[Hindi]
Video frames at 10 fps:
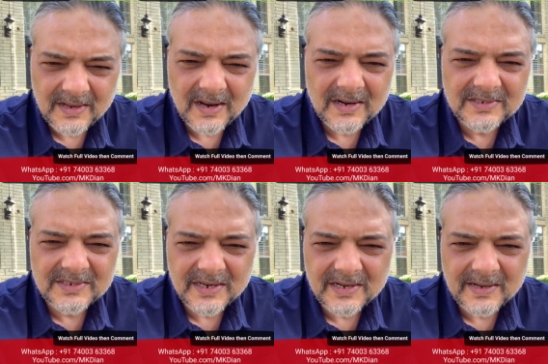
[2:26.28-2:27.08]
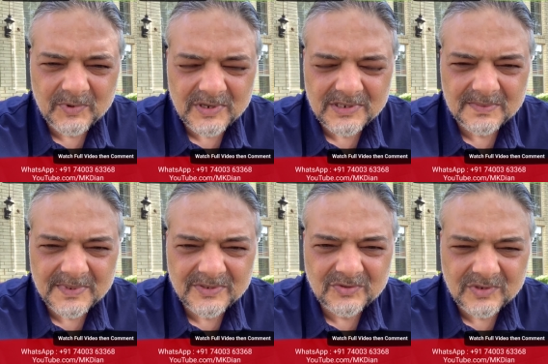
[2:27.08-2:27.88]
हर जगह नेपोटिज्म
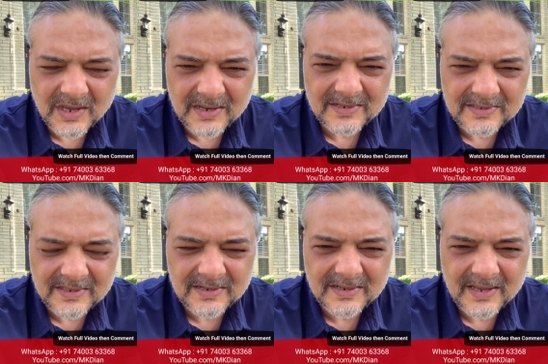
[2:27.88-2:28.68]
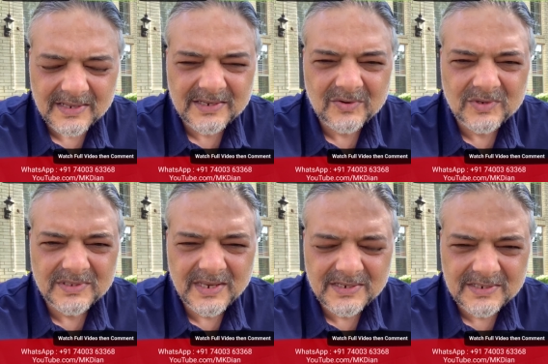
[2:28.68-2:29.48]
है इस दुनिया के अंदर ऐसा कोई
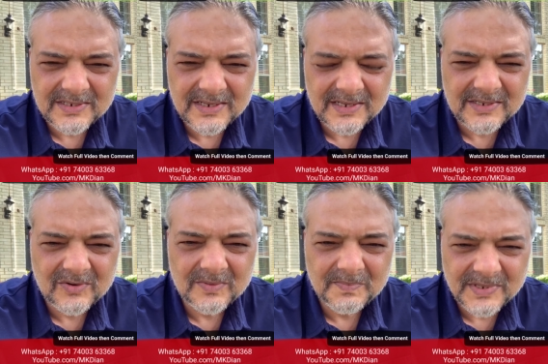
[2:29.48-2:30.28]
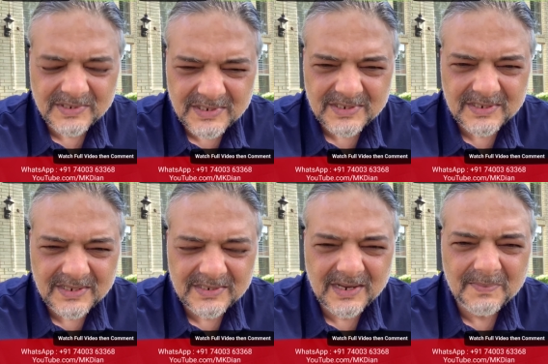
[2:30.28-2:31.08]
देश नहीं ऐसा कोई बिजनेस
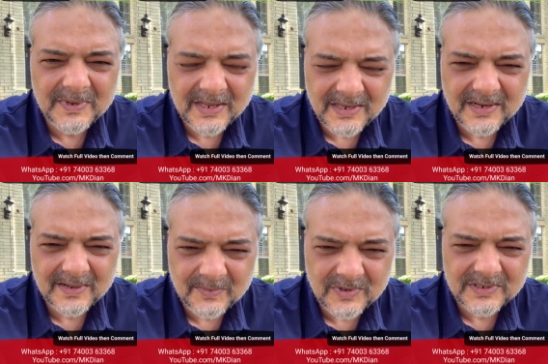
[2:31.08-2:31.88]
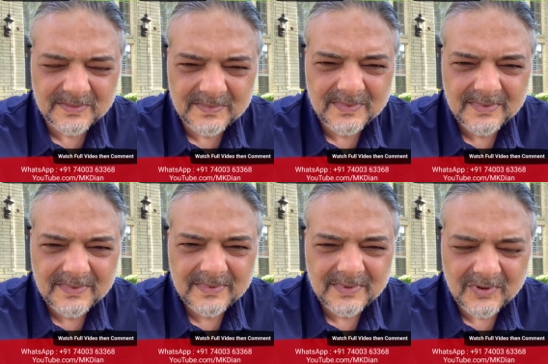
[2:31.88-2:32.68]
नहीं जहाँ पे नहीं है
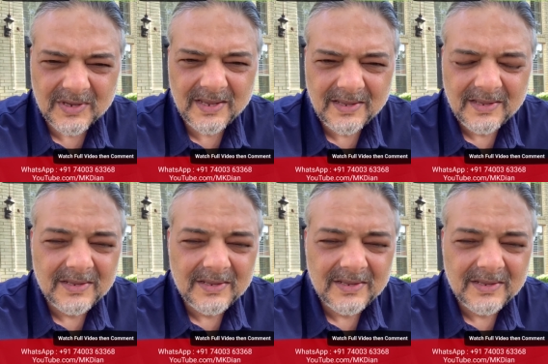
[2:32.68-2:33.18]
नेपोटिज्म ओके